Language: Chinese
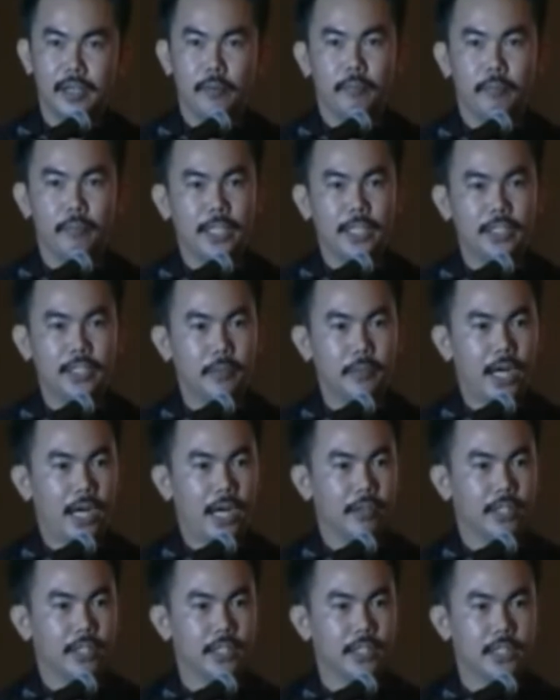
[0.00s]
把这么
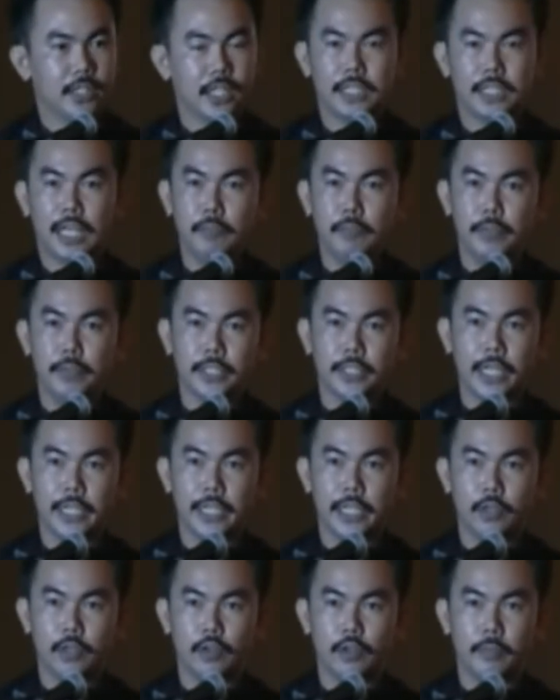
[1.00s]
好的这个产品带
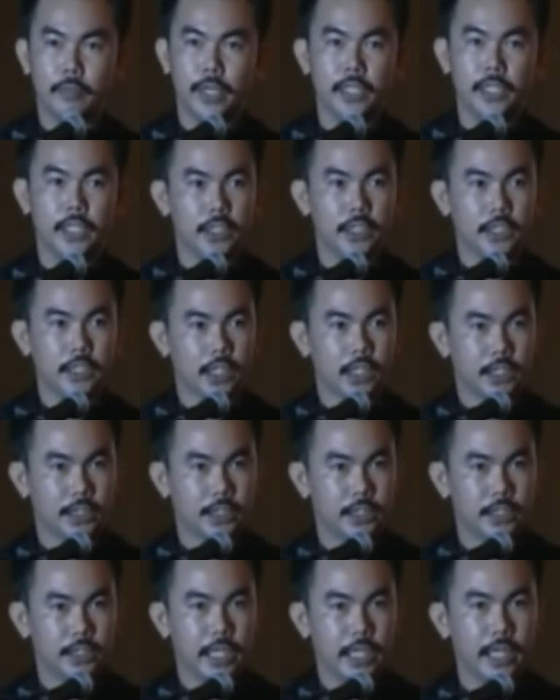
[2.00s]
给我们，以及这个
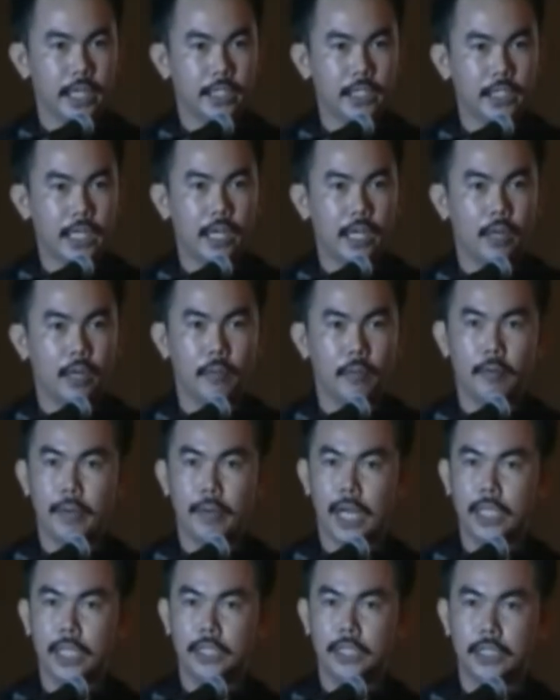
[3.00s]
事业带到我们
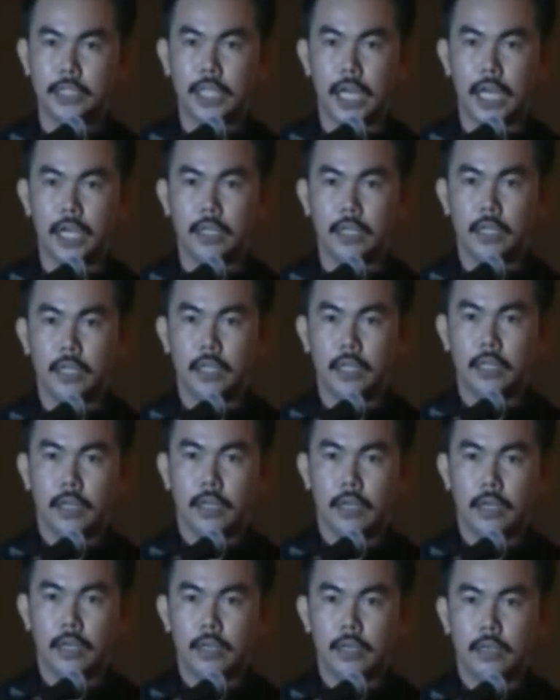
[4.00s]
马来西亚。
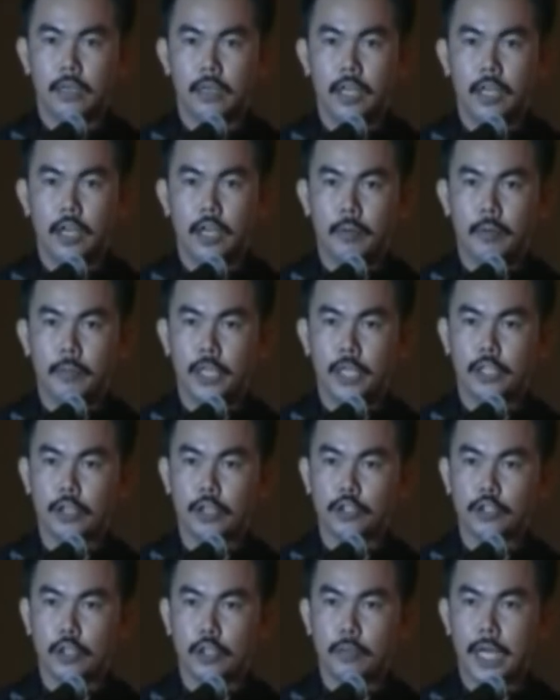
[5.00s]
啊，让我们能
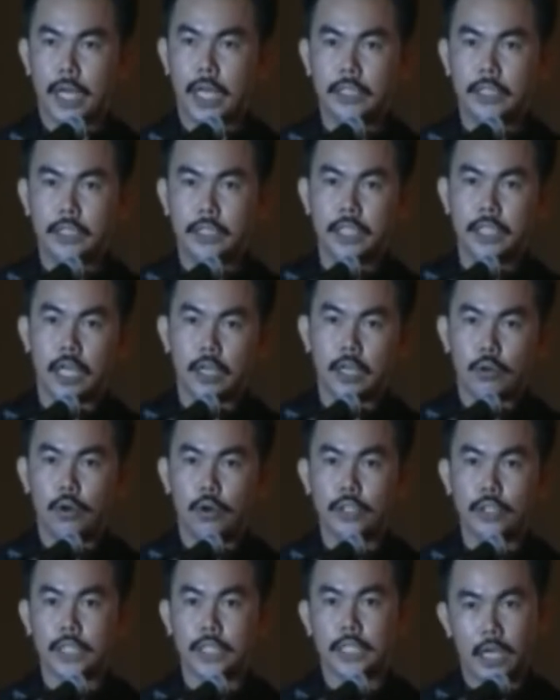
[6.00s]
够从马来西亚
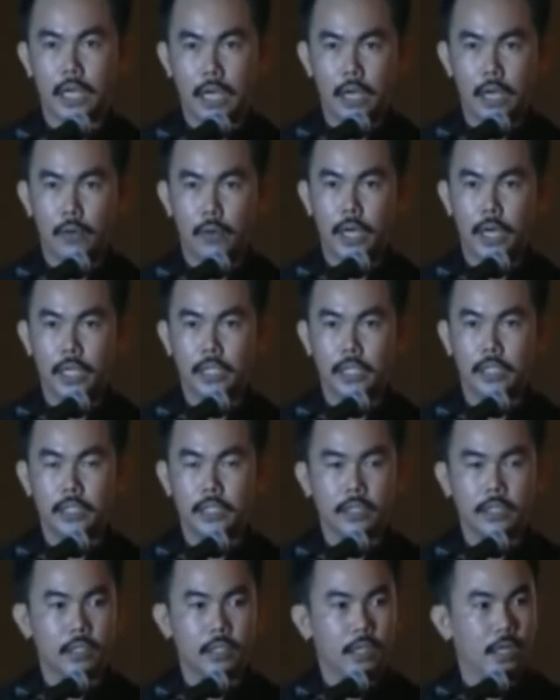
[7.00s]
扩展到海外，
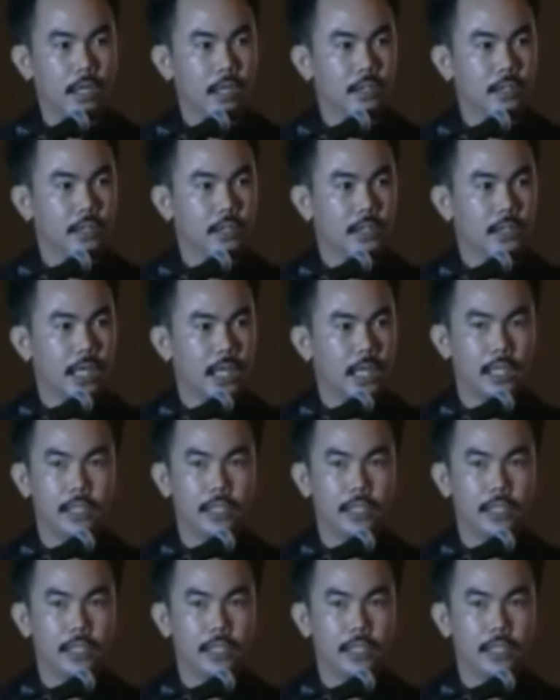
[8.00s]
啊，当然，